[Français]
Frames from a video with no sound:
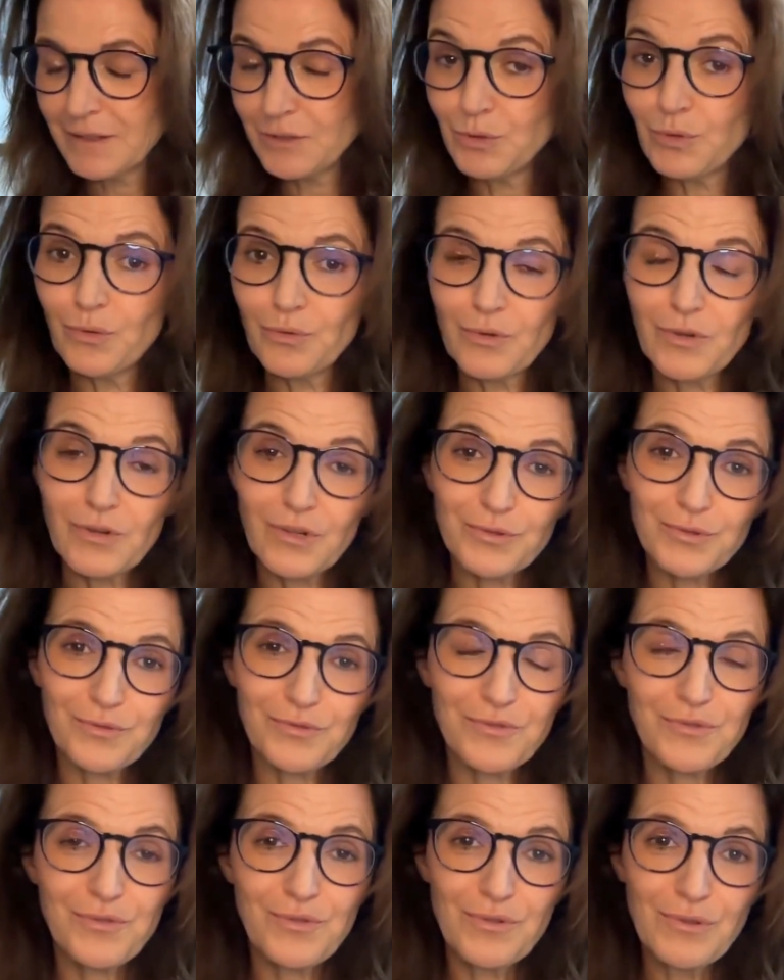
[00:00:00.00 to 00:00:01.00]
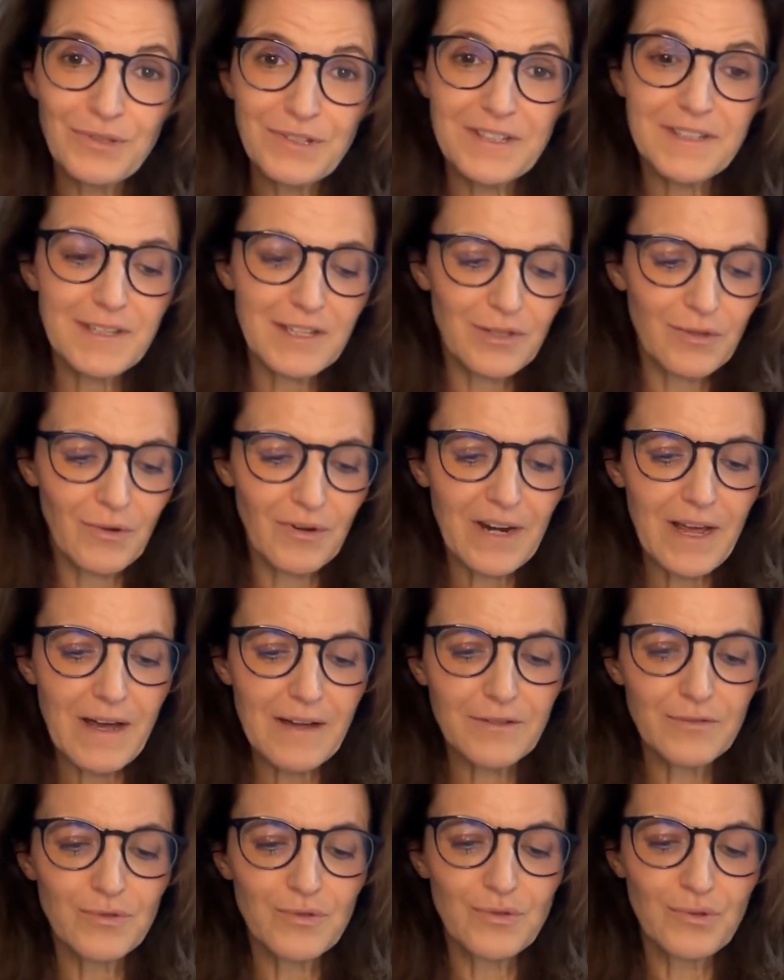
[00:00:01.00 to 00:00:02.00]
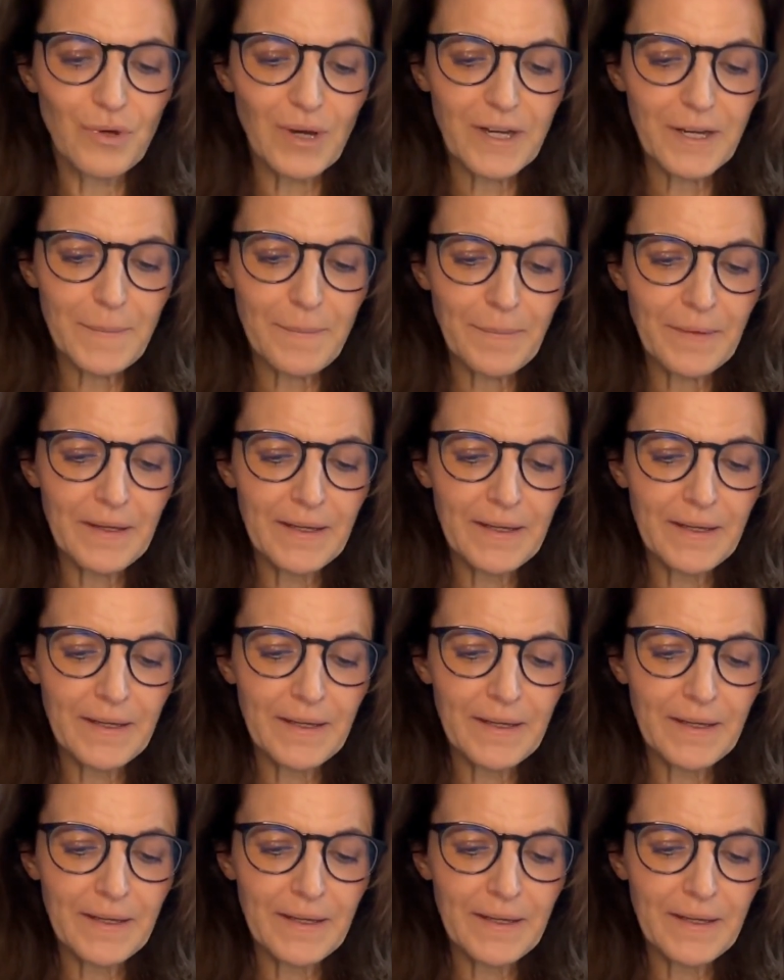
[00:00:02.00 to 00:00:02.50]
Donc, quand on sculpte, c'est dans la durée